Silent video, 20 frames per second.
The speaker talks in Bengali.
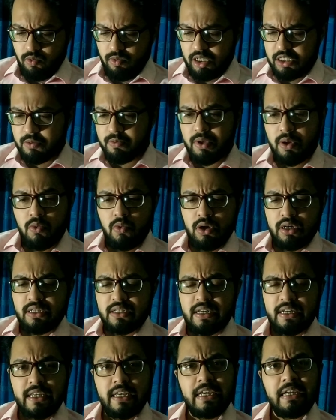মাস্ট বি
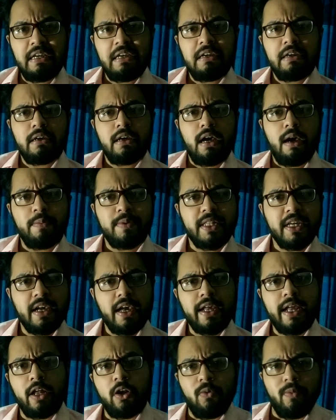ওয়ান্ডারিং আমি
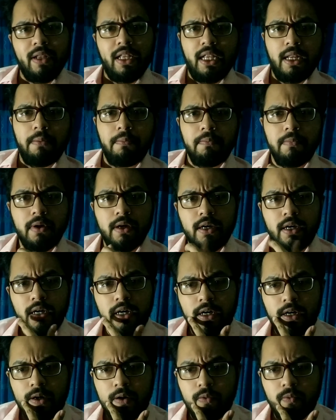তাকে কেন মারলাম
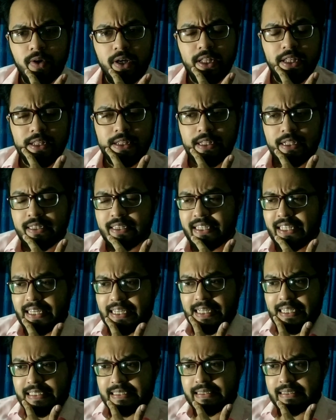ওয়েল দ্য
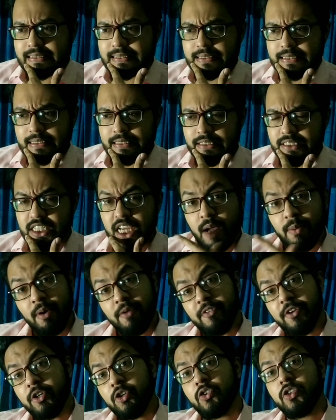থিং ইজ সে
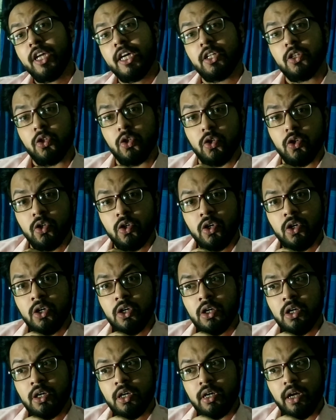আমার ভিডিও দেখতো
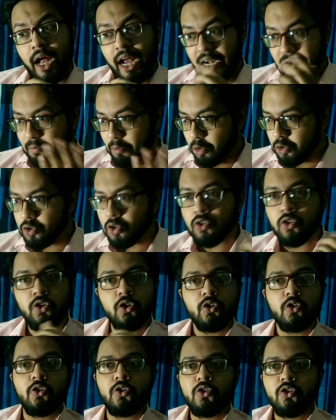অ্যান্ড
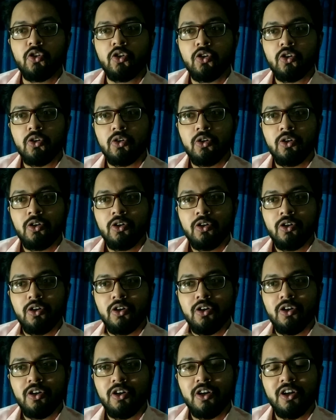পছন্দও করতো
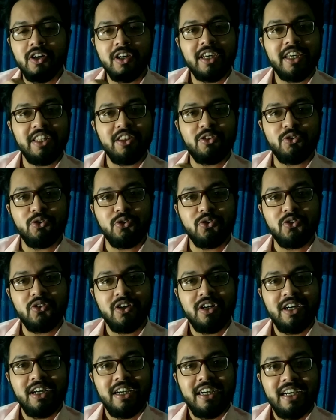কিন্তু
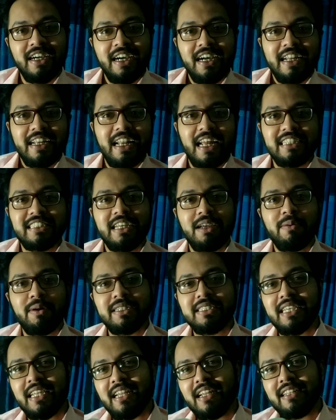না সে
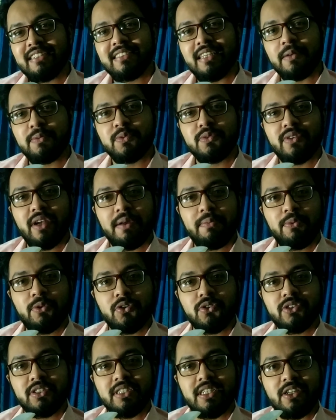আমার চ্যানেলে সাবস্ক্রাইব
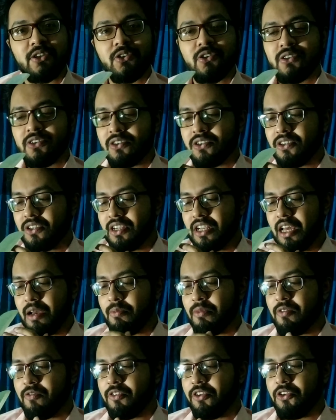করছিল না
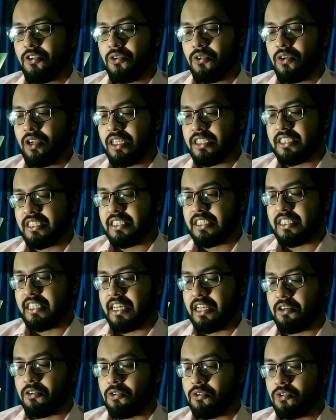আমার ভিডিওগুলো সে
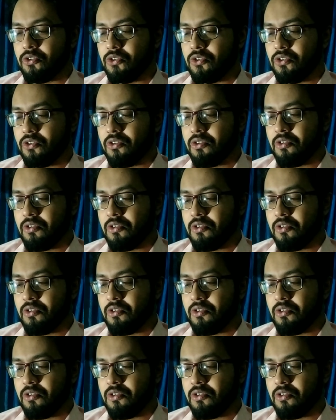শেয়ার করতো